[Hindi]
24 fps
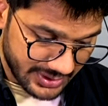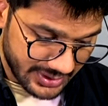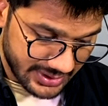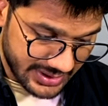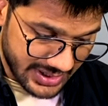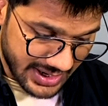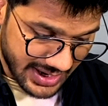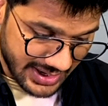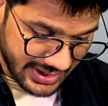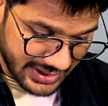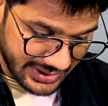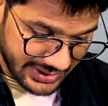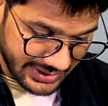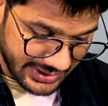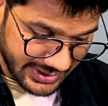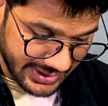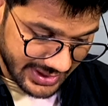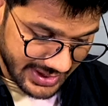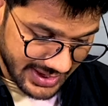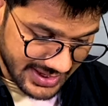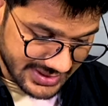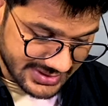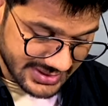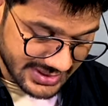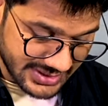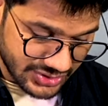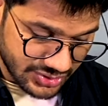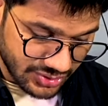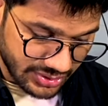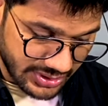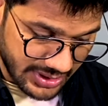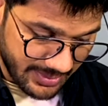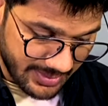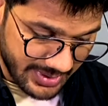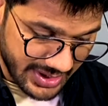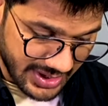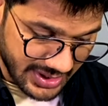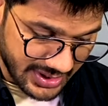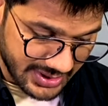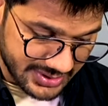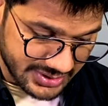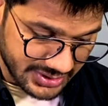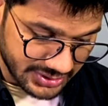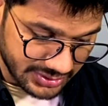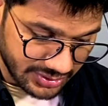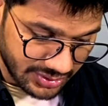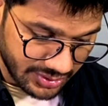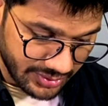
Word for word: ड्रैग करके ऐसे छोटा बड़ा कर सकते